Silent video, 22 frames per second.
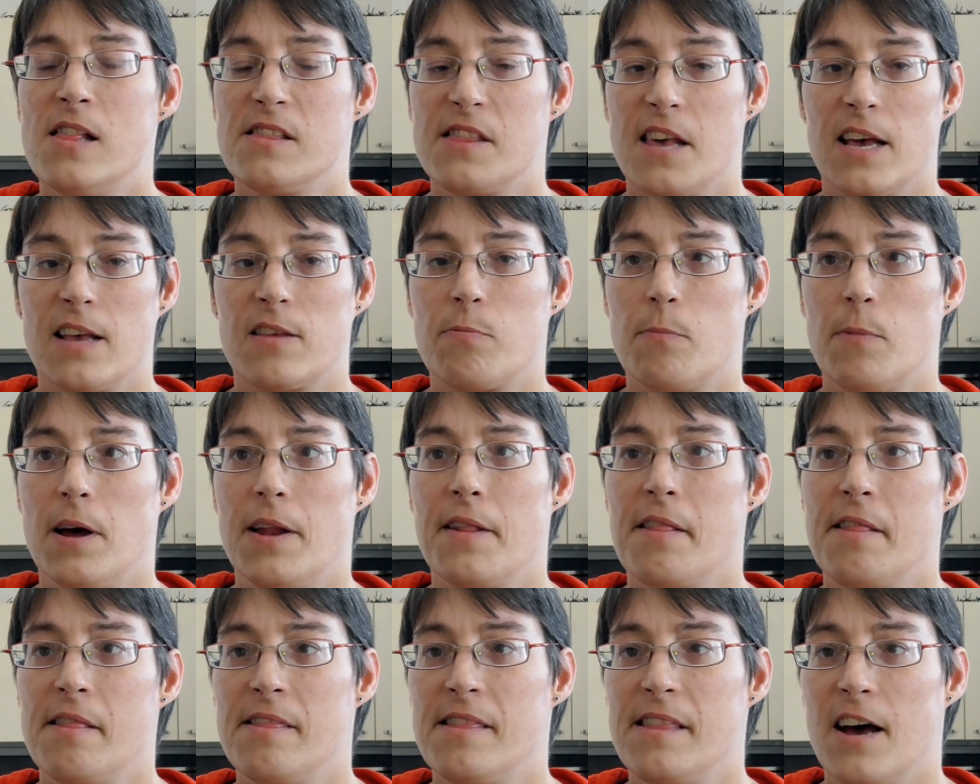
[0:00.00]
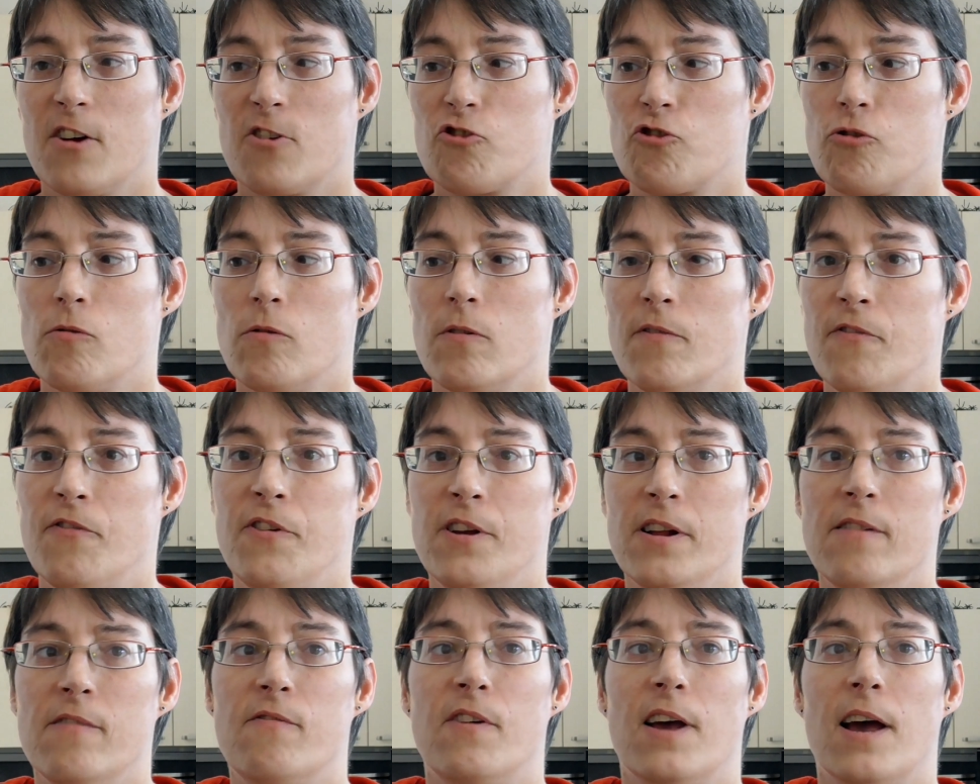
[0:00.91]
dass man da schon
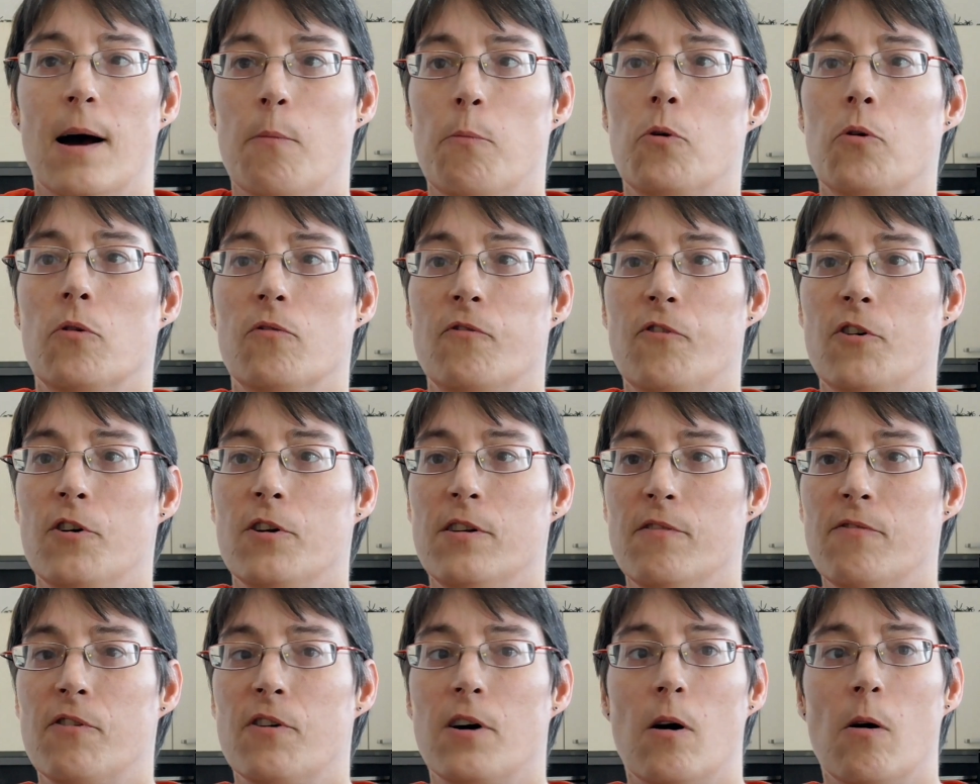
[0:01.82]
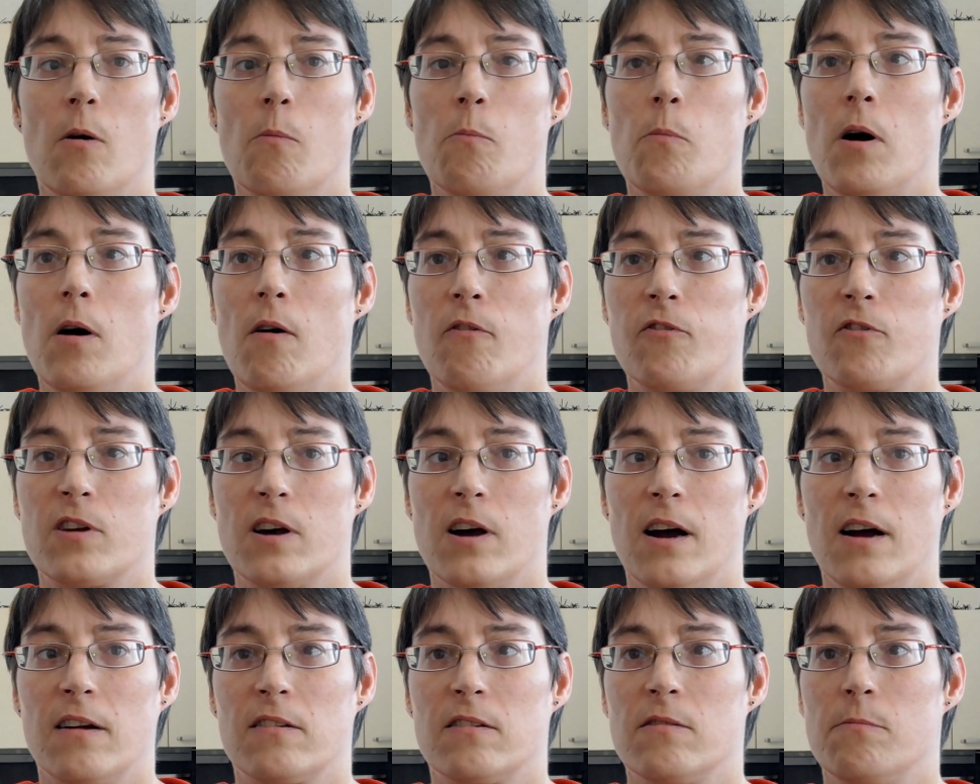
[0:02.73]
viel Werbung für die
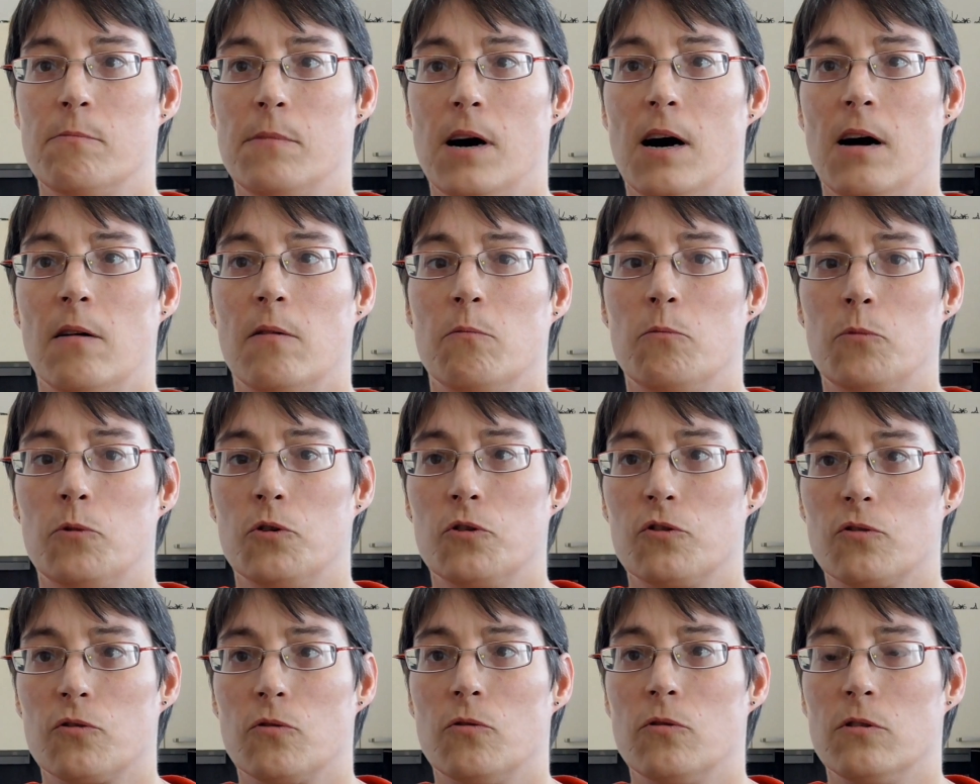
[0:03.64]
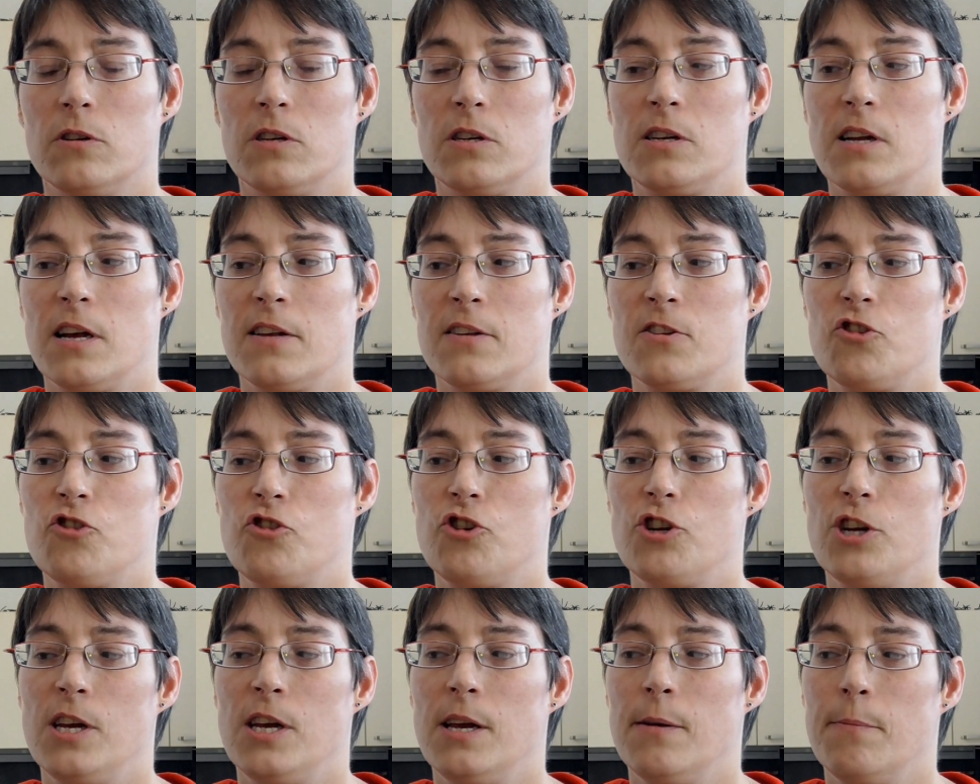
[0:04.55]
Frauenbeauftragte machen muss und dass
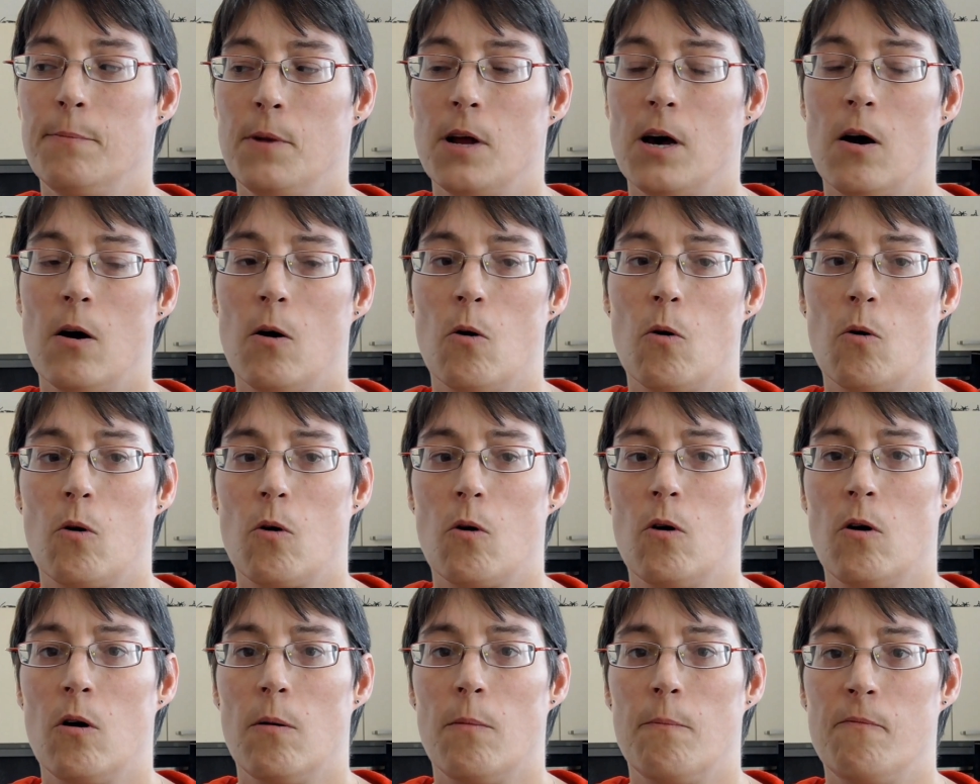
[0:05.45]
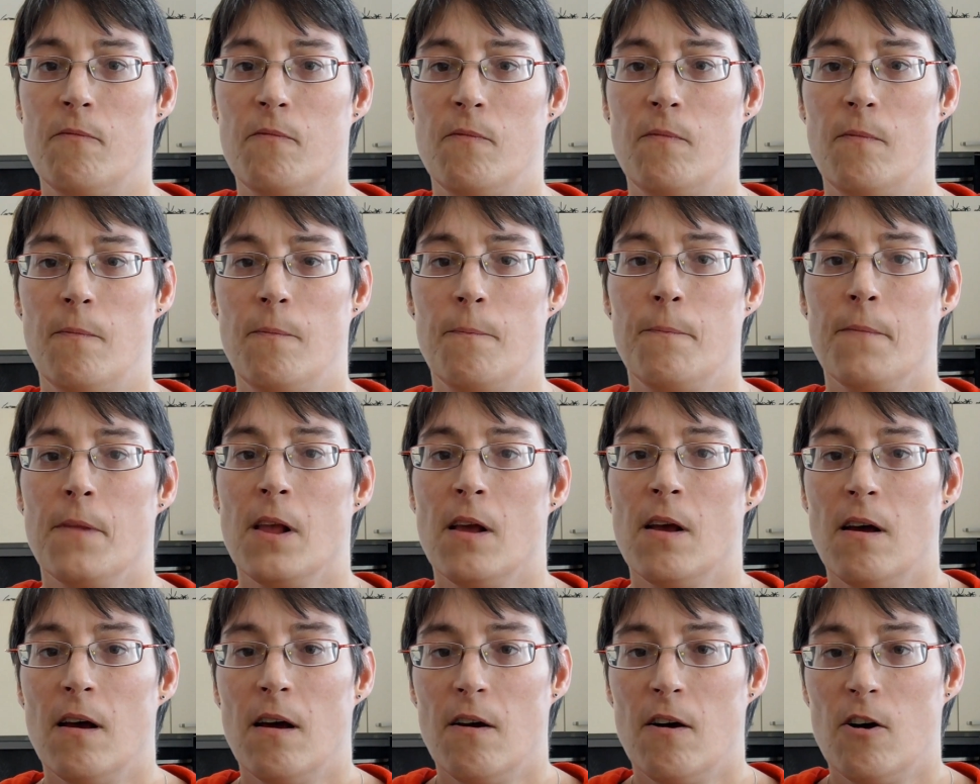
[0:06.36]
ich eben auch ähm,
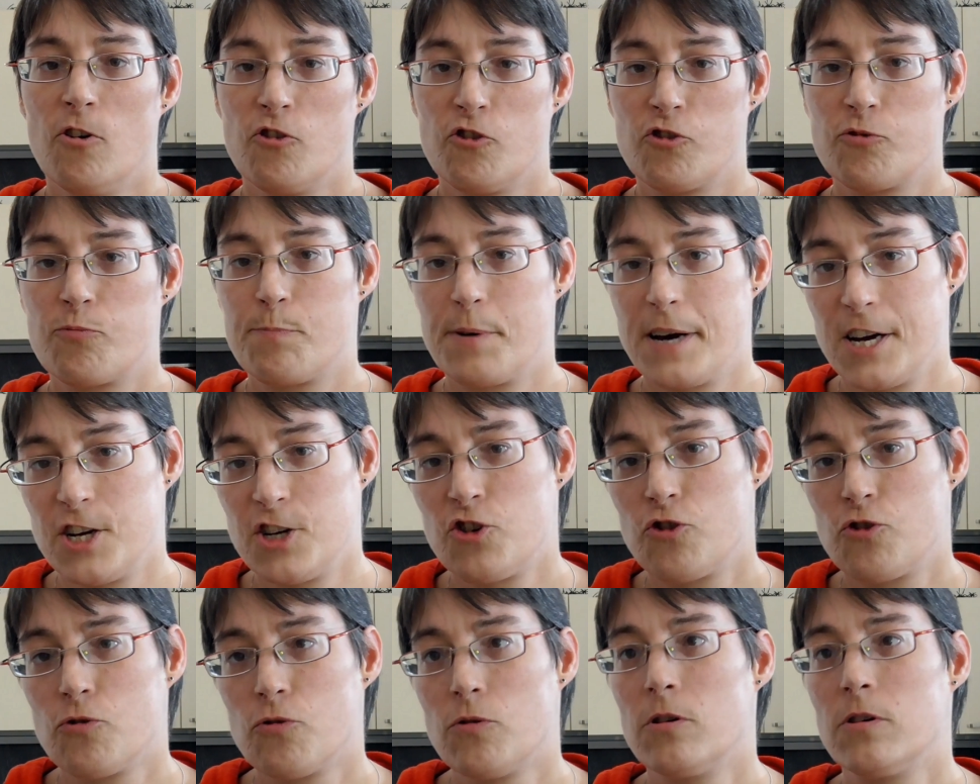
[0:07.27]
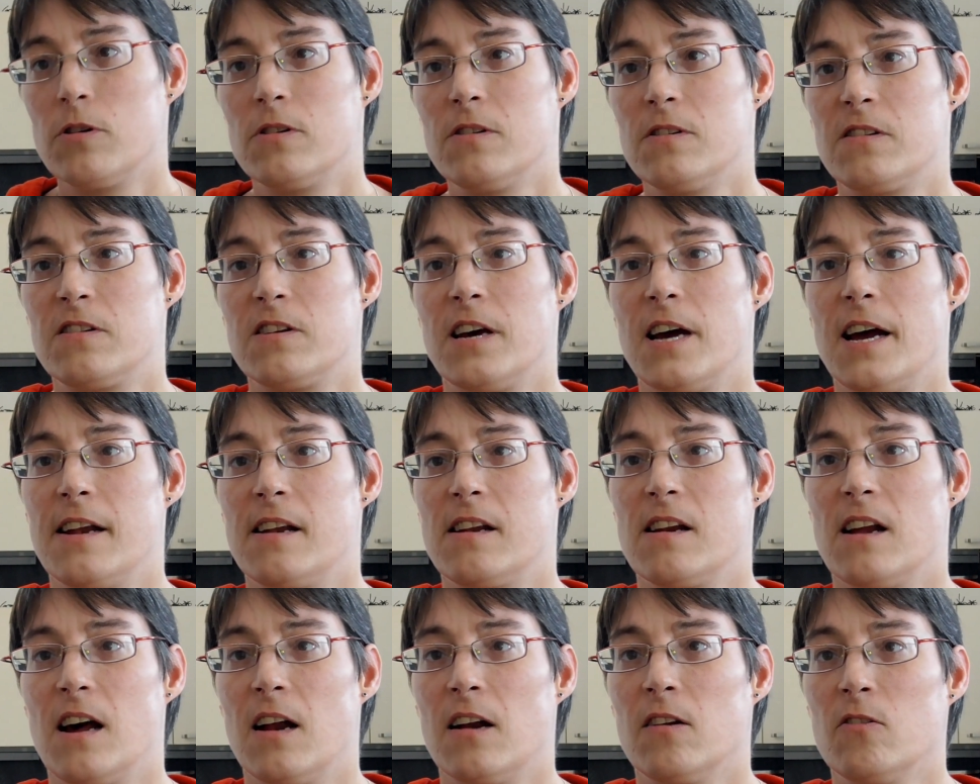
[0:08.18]

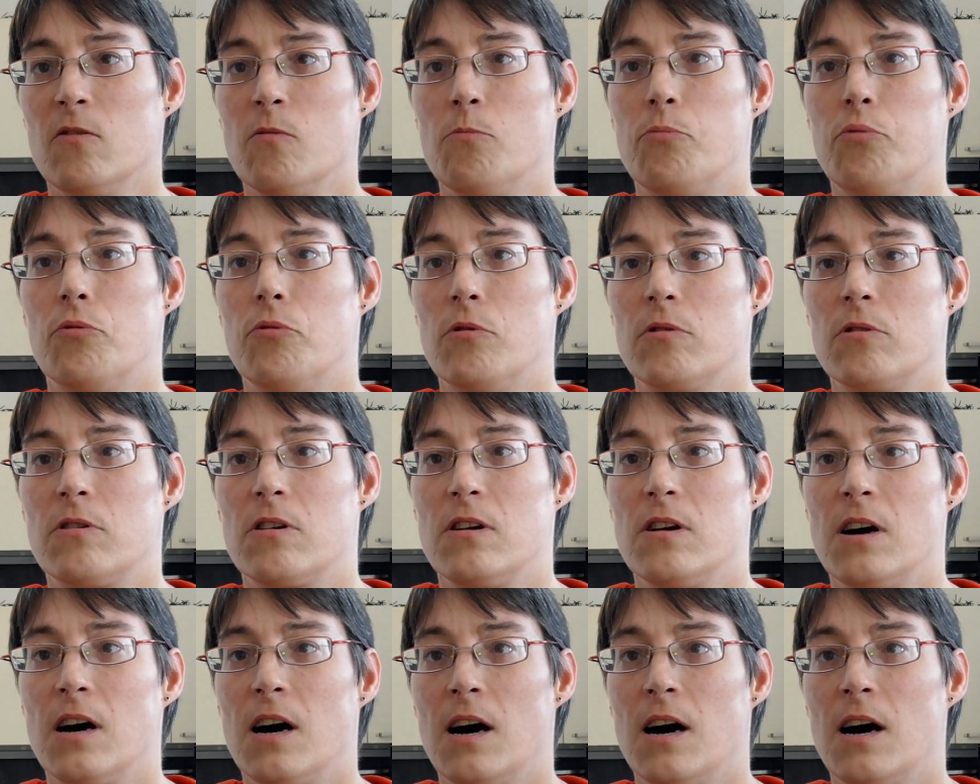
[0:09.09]
Sprechstundenzeiten angeboten